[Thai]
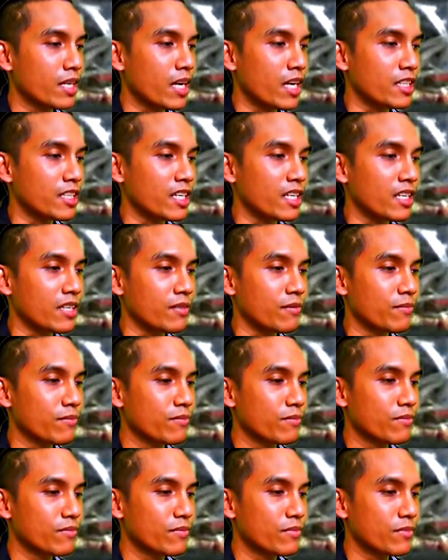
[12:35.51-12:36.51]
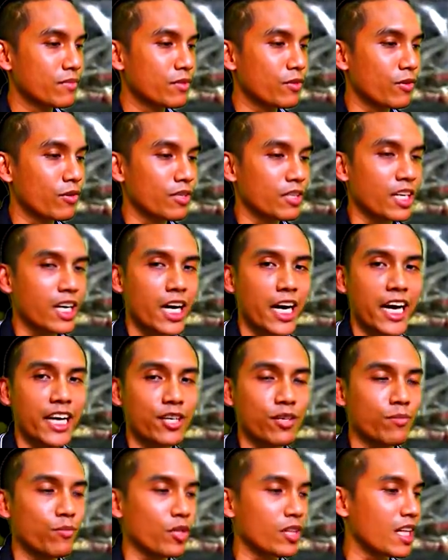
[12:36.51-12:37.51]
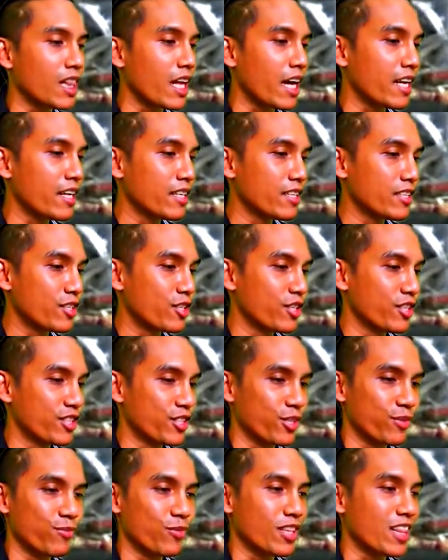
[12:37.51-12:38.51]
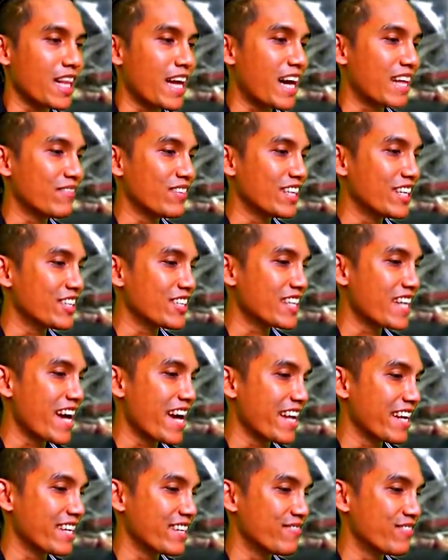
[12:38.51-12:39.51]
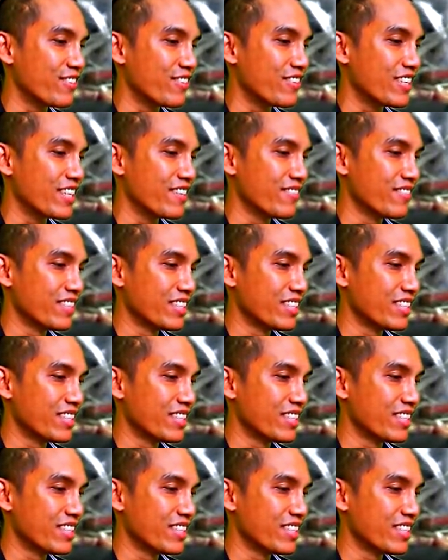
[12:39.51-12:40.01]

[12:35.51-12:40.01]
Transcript: อาจจะโดนขายจนหมดตลาดจนจนหมดร้านไปแล้วก็ได้ครับ เพราะว่า